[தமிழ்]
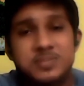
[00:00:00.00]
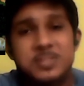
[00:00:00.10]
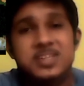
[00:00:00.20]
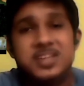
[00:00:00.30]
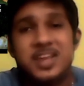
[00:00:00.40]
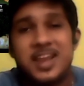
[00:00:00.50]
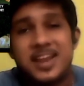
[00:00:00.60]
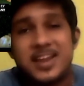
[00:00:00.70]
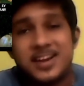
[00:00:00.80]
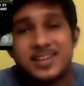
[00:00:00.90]

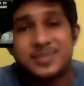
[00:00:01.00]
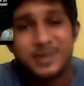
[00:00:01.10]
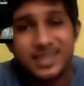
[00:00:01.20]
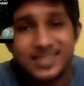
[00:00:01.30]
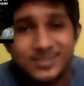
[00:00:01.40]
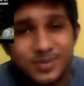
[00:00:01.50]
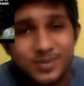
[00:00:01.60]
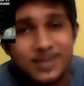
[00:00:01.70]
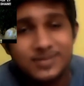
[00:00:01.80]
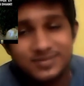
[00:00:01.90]
பின்னிரேடான்னு
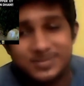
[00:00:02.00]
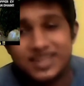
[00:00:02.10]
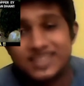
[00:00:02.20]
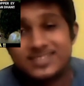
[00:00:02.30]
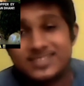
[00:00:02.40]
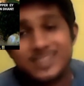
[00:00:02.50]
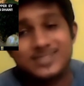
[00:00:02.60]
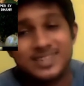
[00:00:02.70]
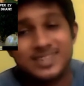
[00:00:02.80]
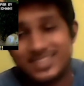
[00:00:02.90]
பிரகாஷ்குமார் பிரகாஷ்
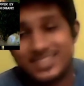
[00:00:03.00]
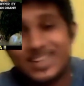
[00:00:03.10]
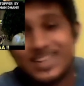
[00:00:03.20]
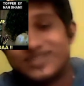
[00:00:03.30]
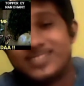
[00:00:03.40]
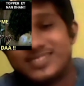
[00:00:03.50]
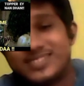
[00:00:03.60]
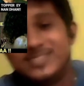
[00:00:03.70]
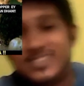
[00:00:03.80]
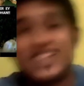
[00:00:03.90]
ராஜ் ஆகல நாங்களும்
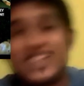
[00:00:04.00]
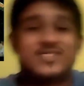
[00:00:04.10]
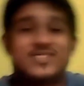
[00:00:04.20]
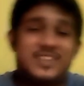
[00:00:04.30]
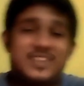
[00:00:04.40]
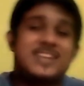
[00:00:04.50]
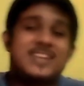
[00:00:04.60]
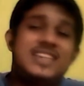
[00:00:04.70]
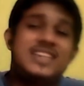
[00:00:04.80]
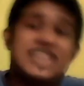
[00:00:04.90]
செஞ்சு கொண்டு தான் இருக்கோம் வேற
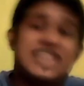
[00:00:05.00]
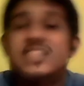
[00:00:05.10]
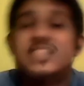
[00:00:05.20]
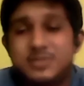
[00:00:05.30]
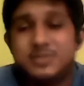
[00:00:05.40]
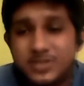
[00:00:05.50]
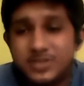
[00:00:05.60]
வழி இல்லை அப்படின்னு